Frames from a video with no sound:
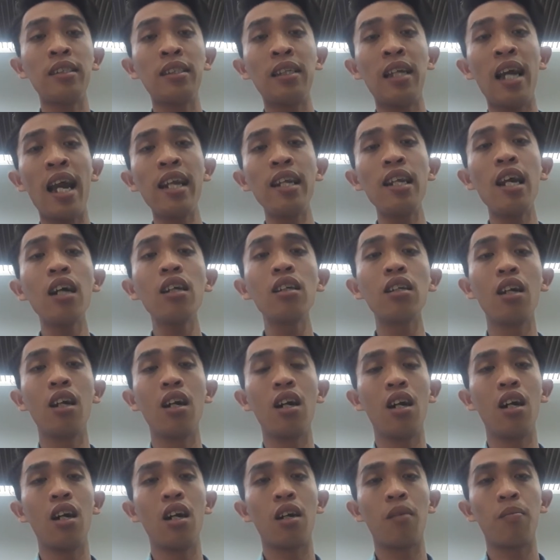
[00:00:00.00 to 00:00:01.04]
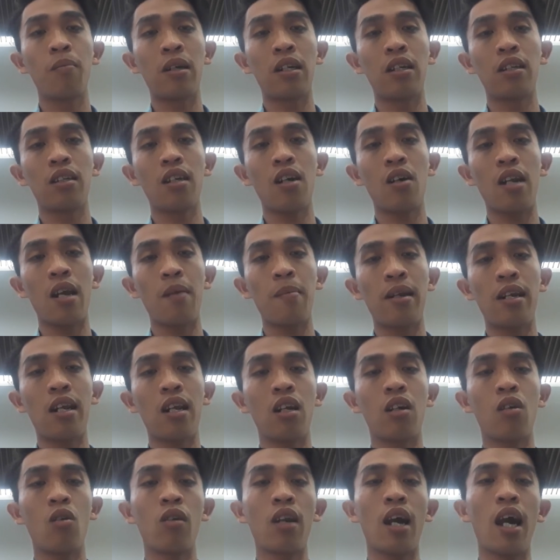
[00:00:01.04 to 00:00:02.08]
trái đất, sau này mình
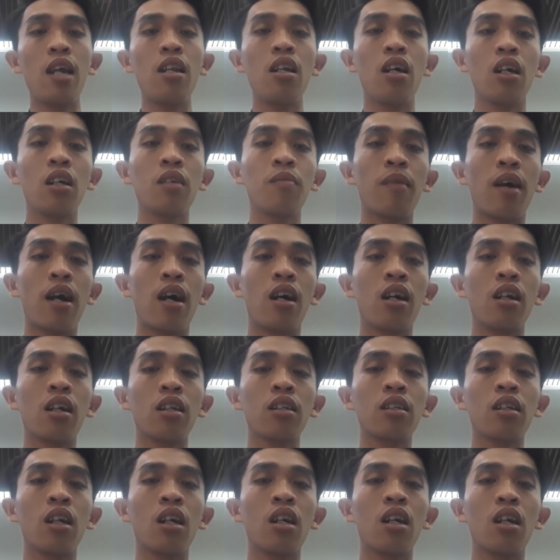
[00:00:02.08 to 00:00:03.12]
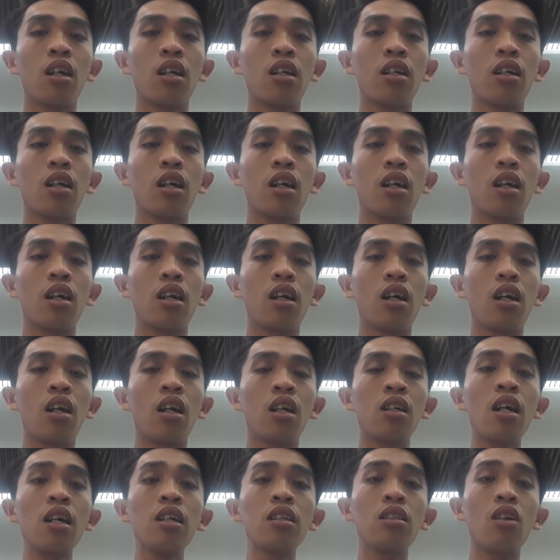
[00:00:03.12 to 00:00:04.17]
còn để được mà
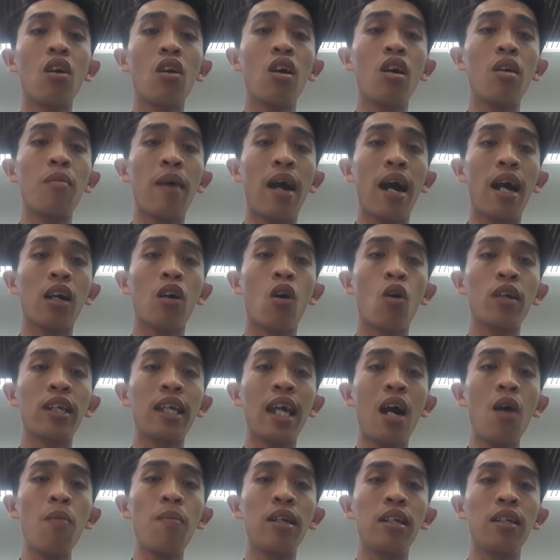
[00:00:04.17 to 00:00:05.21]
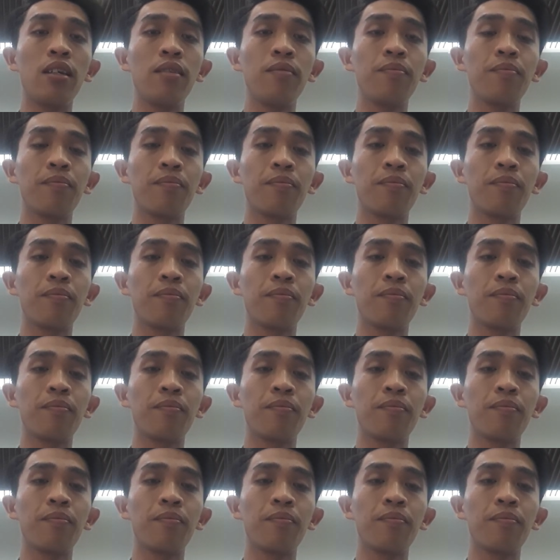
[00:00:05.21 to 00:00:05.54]
đức cho mà con cháu mình nữa,